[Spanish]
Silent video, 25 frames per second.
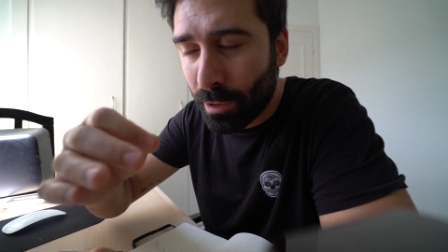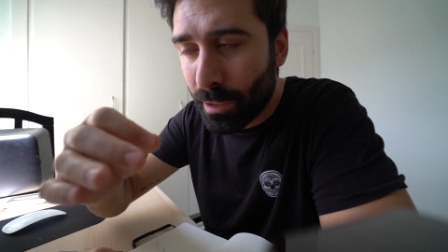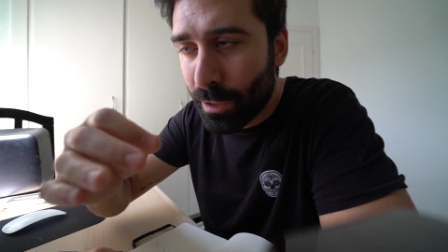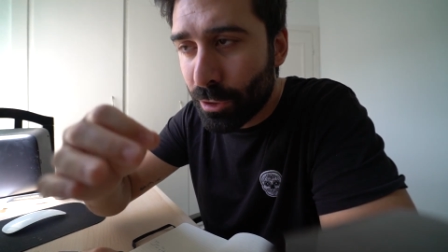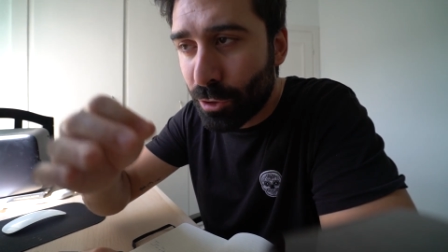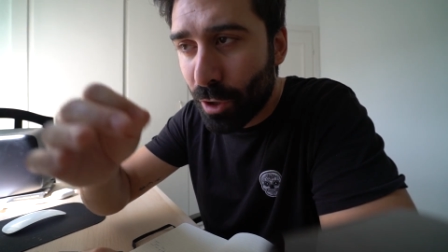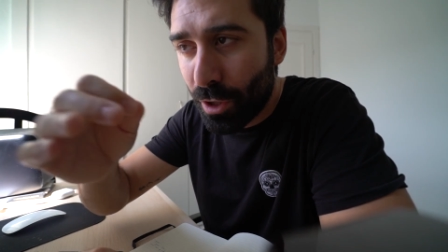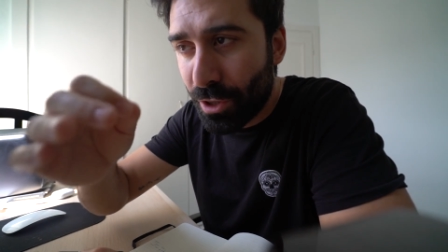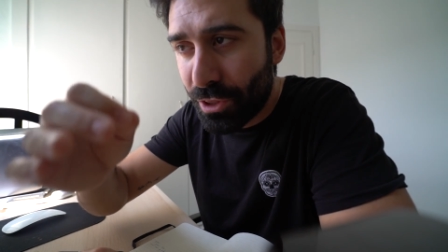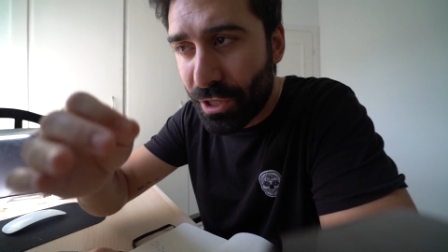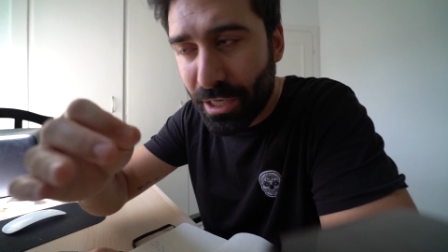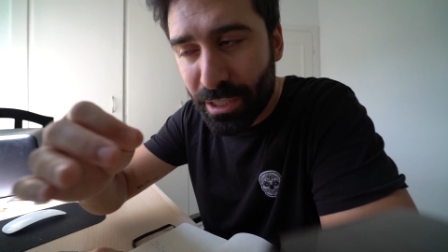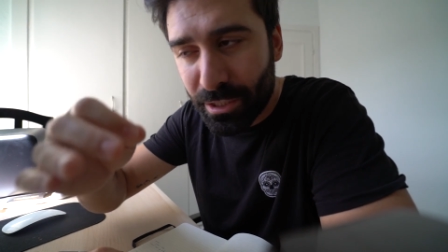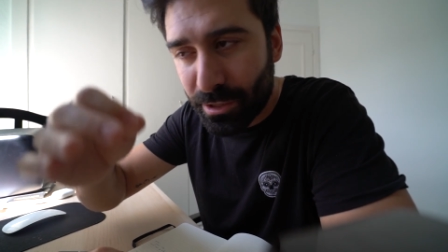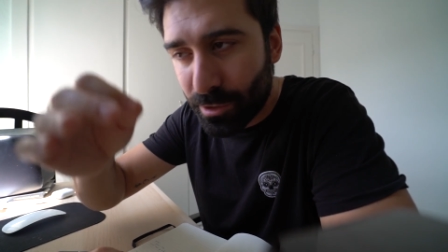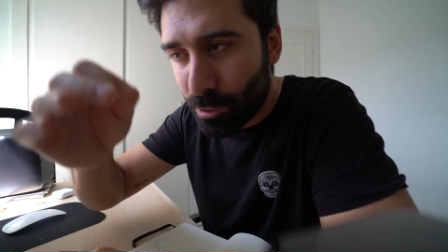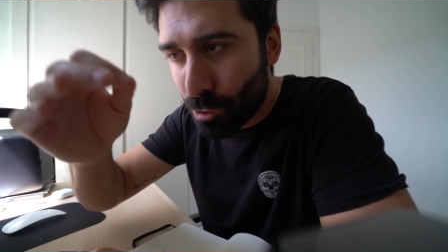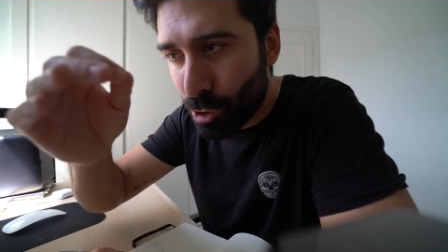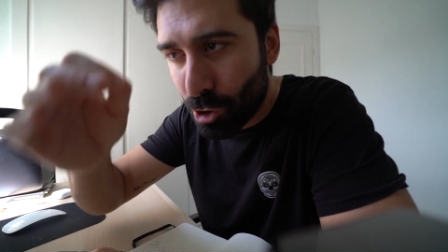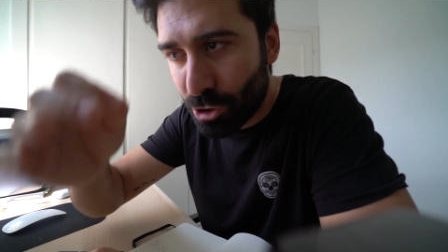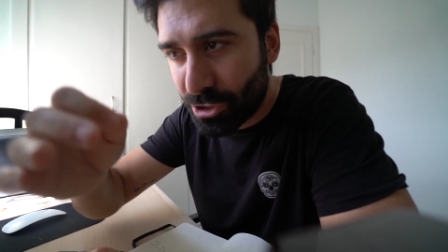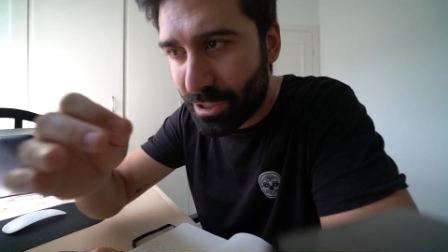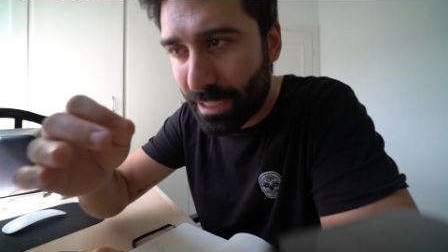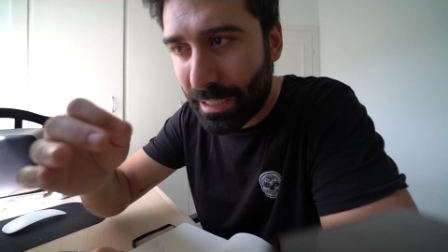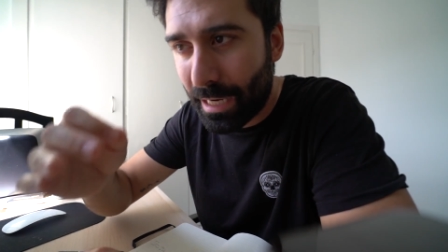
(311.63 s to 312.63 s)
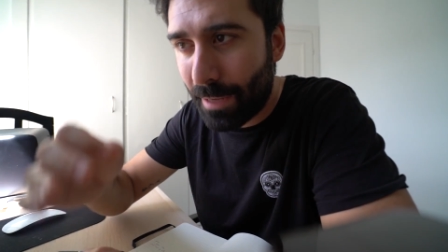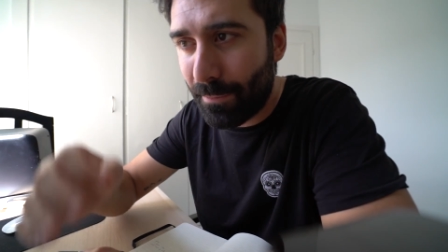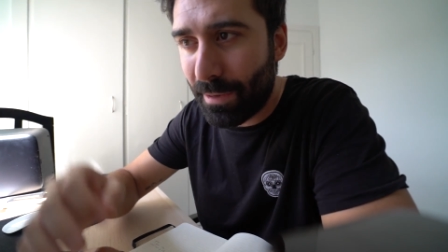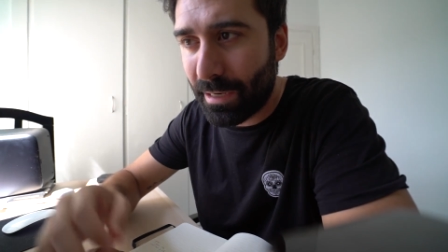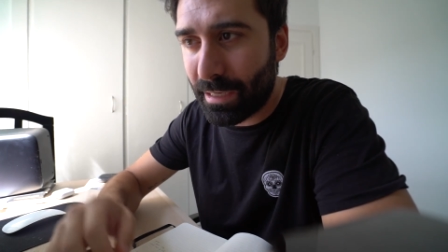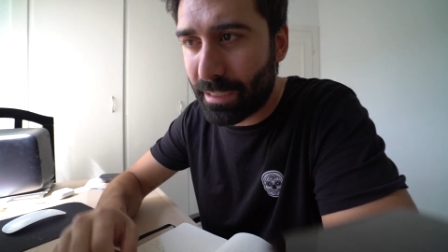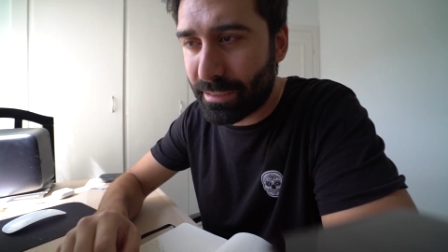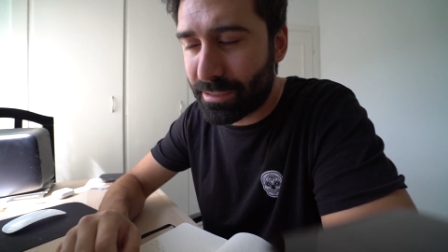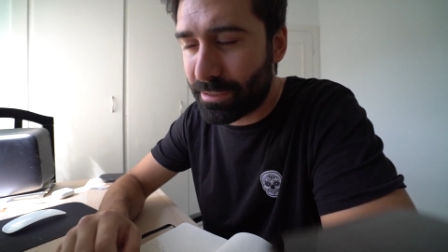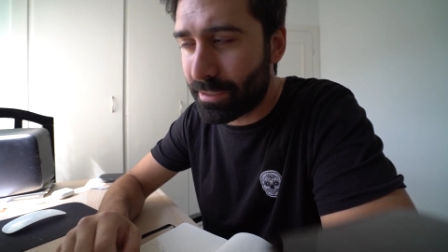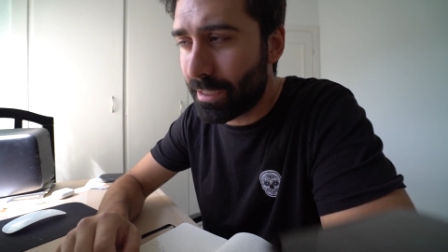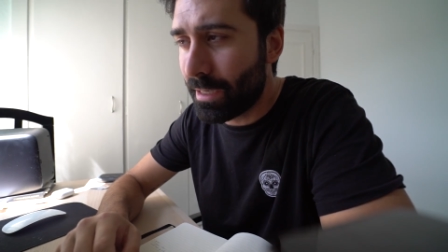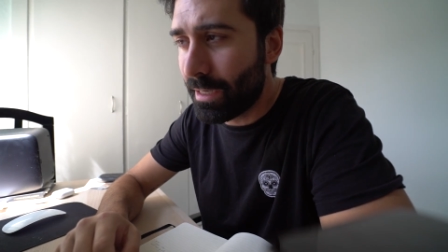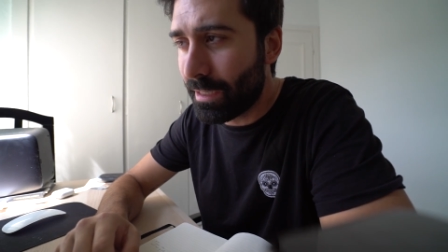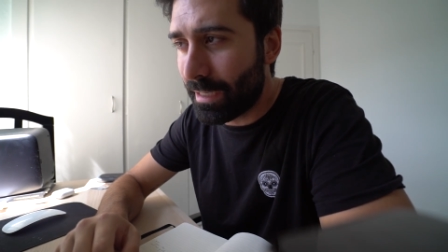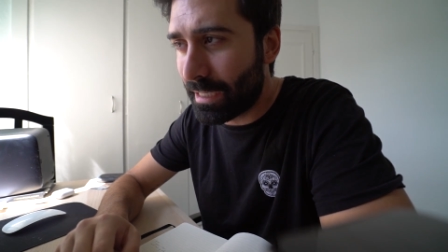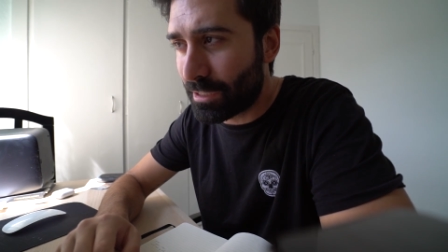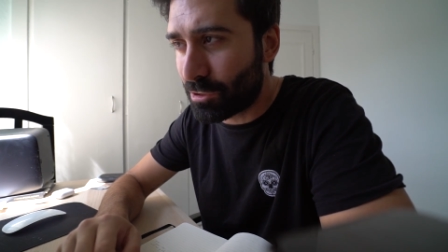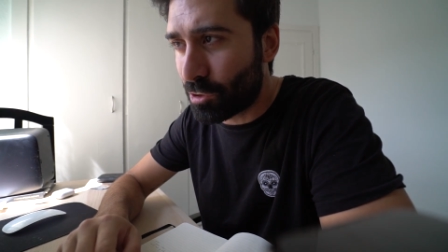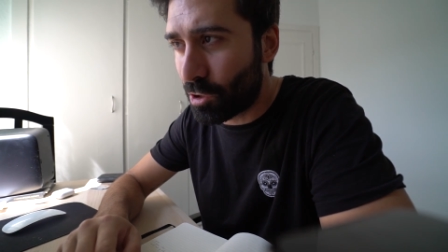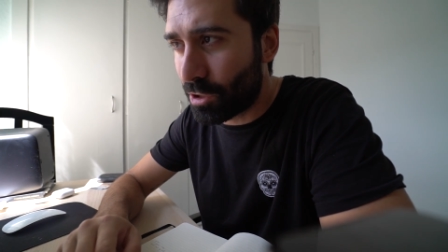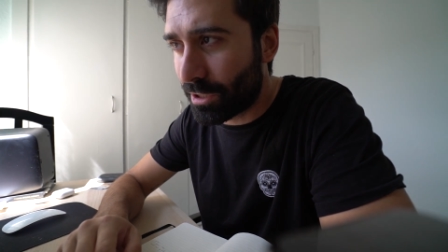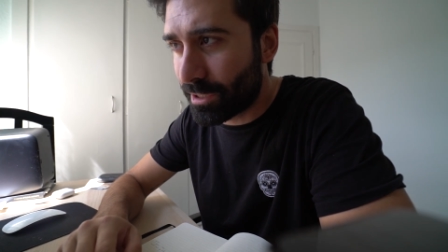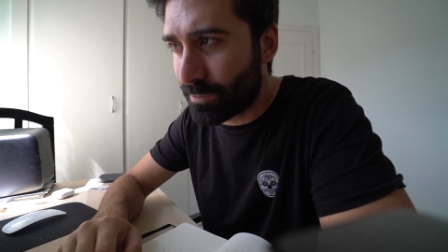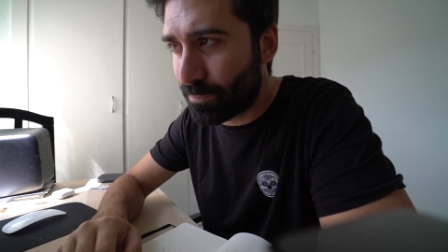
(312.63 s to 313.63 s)
Entonces no se lava las, las
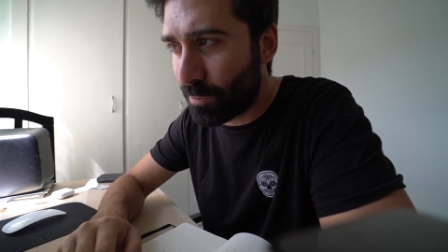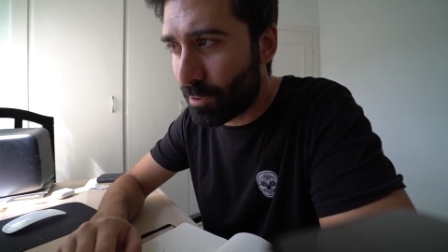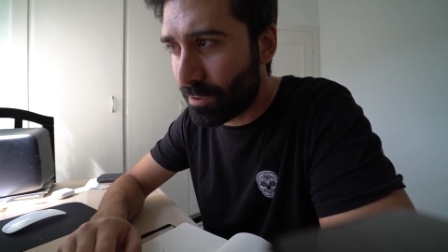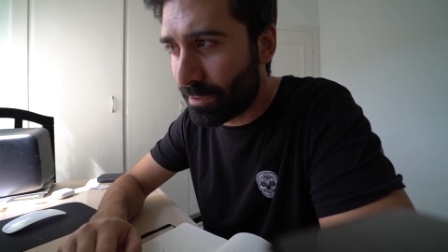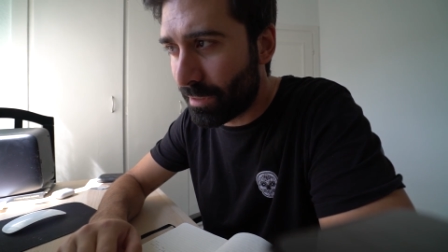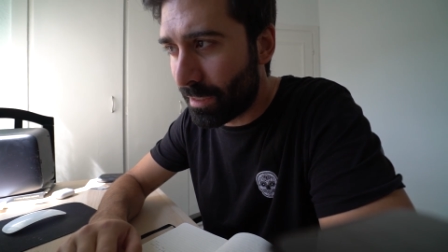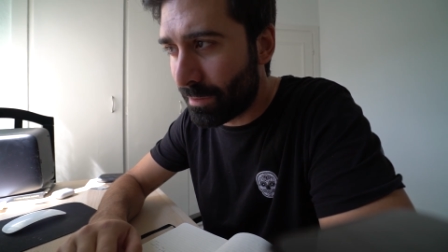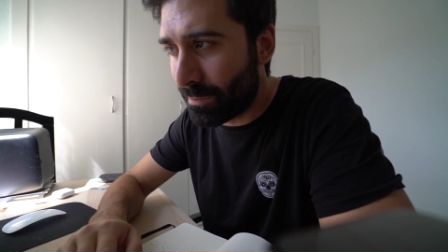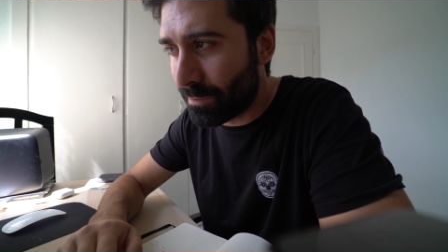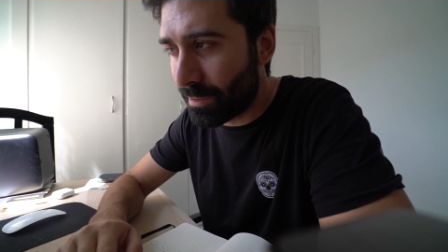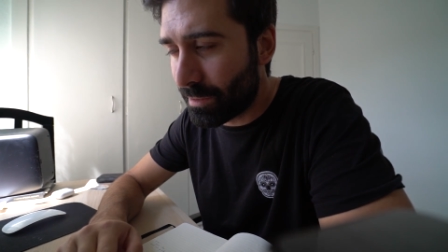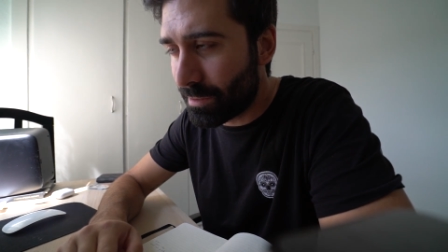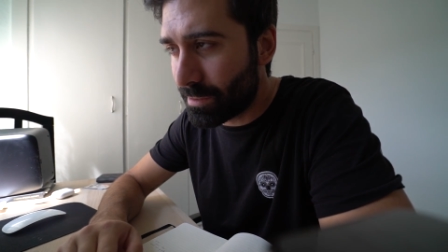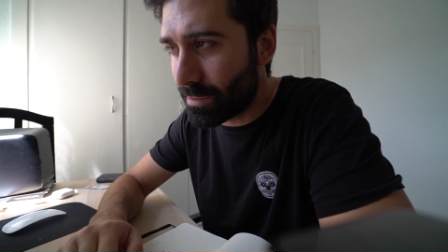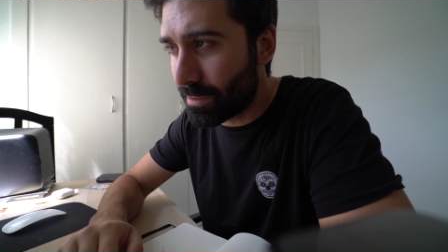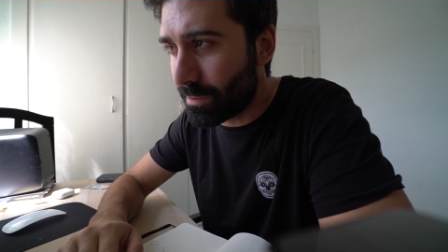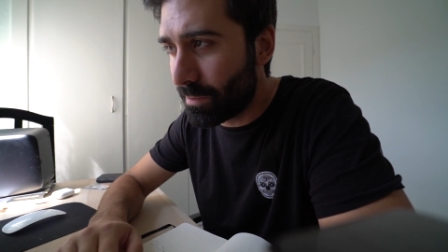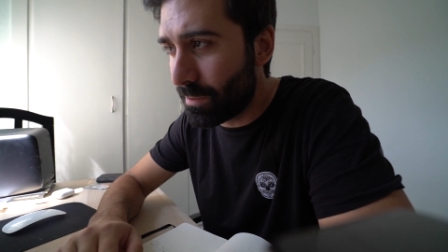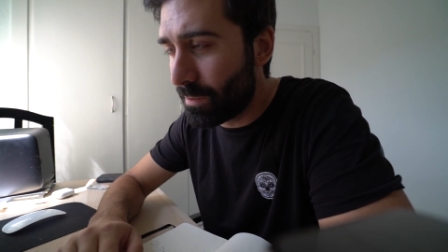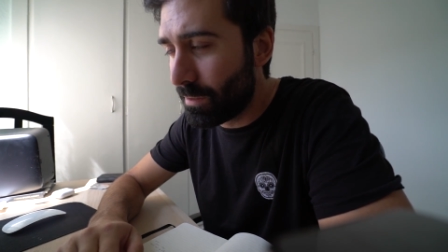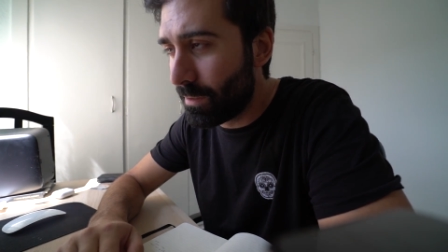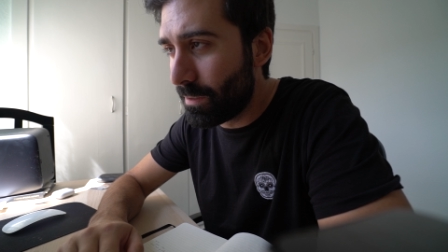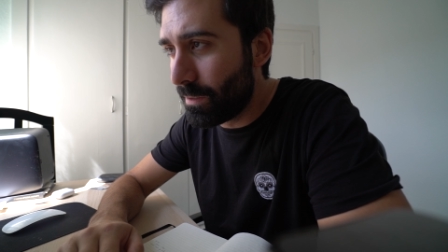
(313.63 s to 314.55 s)
correspondientes